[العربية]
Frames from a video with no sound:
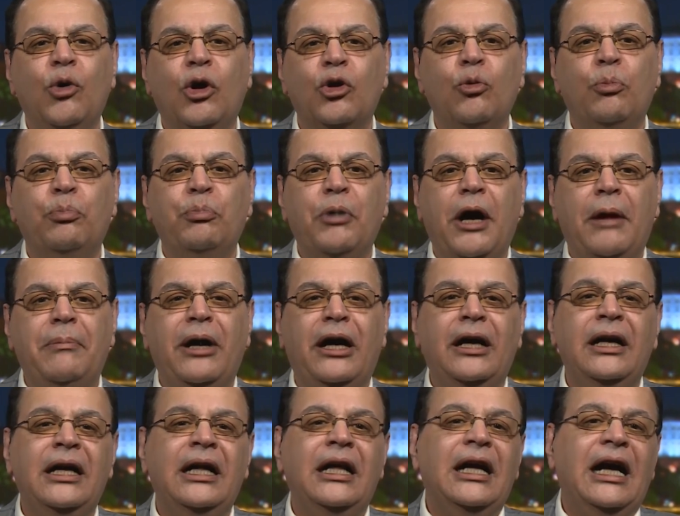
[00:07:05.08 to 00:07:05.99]

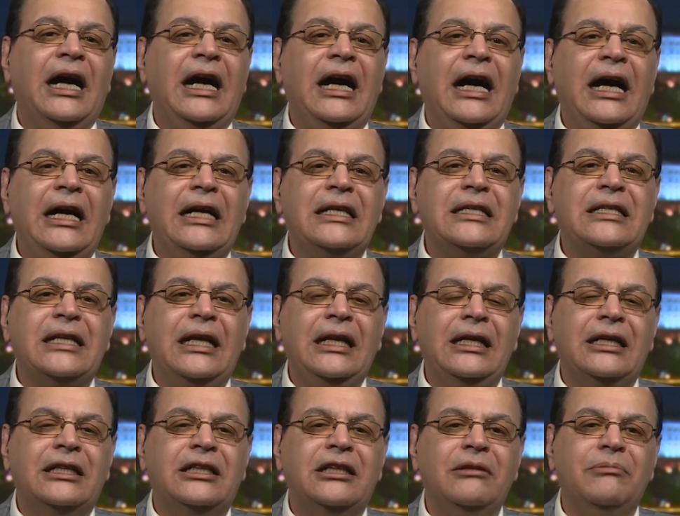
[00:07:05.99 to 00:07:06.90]
وربما هذا
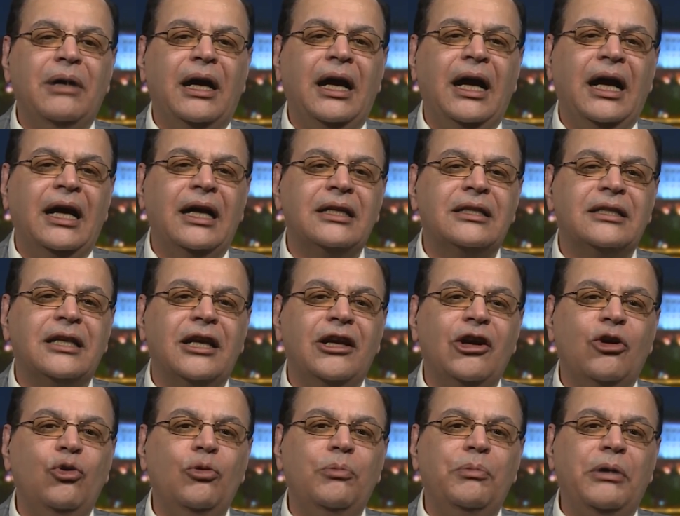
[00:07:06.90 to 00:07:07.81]
الاجتماع
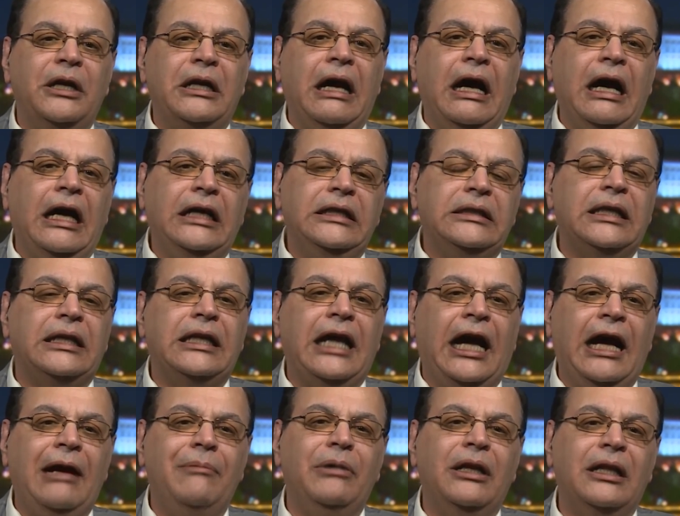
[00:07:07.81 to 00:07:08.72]
سيكون
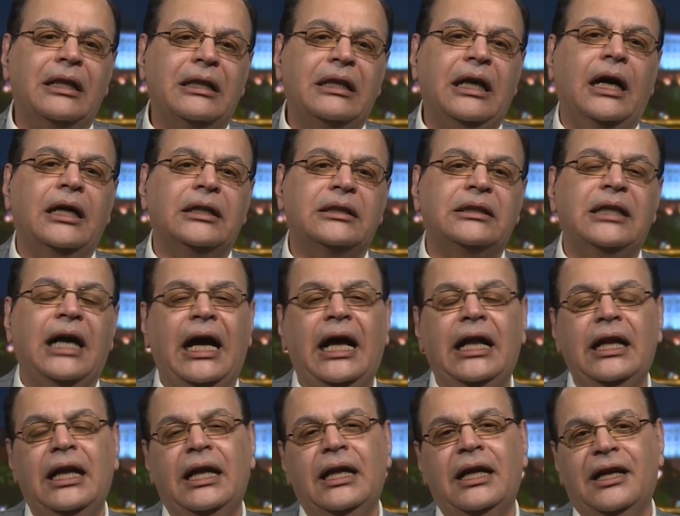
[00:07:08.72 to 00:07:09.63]
أيضا عامل ضغط
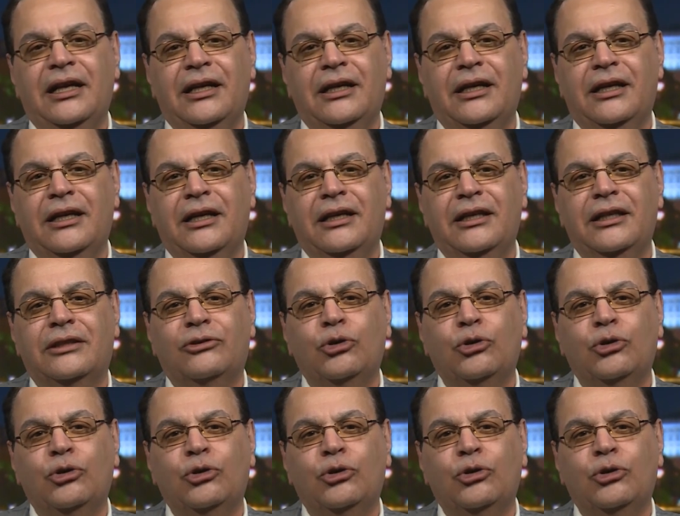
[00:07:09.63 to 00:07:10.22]
على آه،